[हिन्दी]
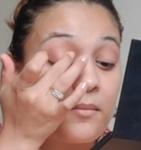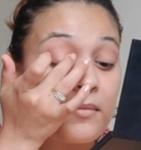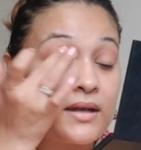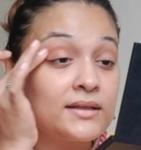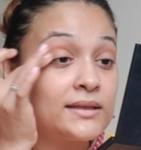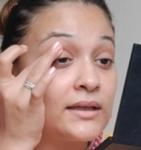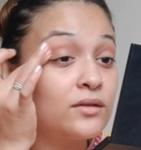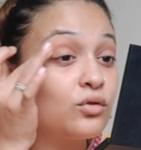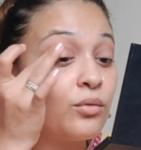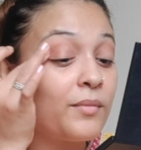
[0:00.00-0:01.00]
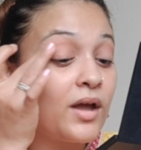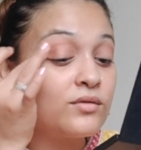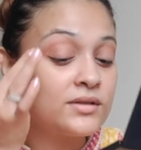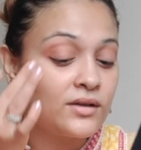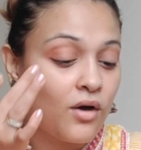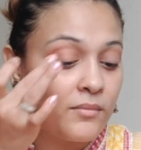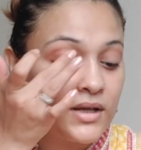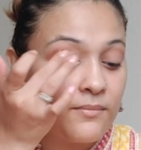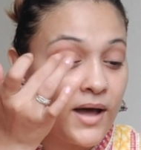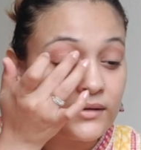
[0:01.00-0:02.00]
मेरे से तो मैं उनसे
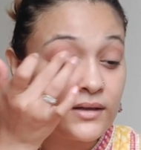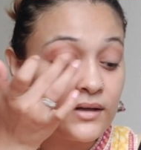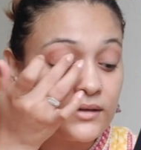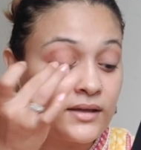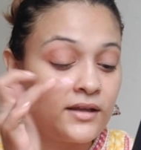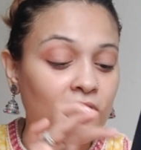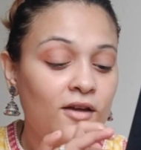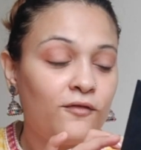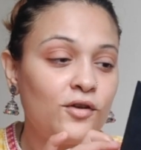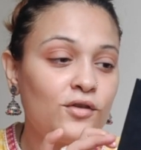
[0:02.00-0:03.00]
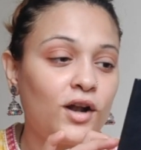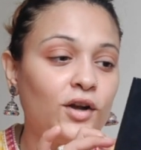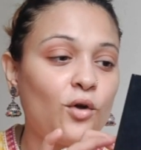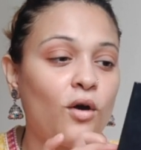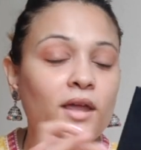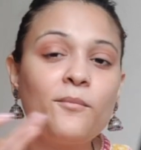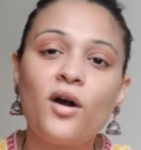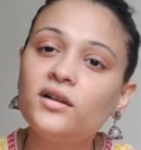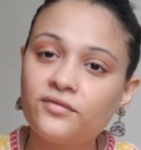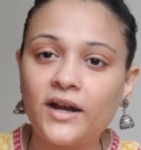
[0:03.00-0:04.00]
नॉर्मली बात कर रही थी फिर उनका डॉग ही
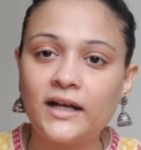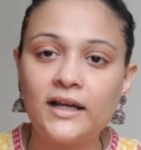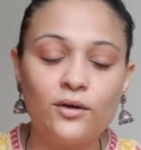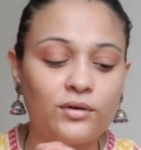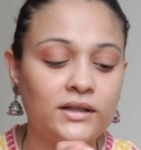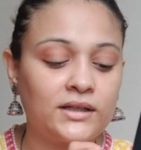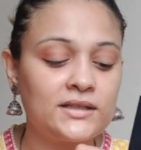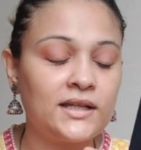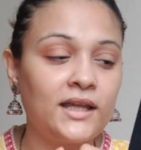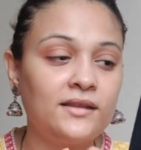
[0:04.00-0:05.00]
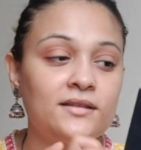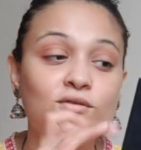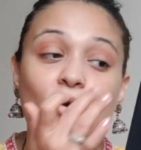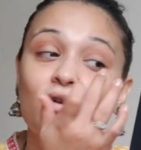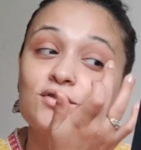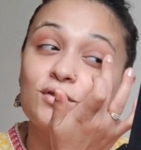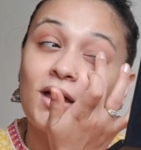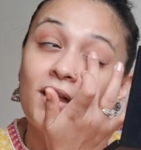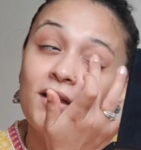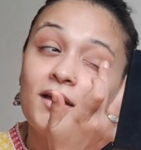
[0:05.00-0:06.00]
बहुत फ्रेंडली हो रहा था ठीक है दिस डॉग जो था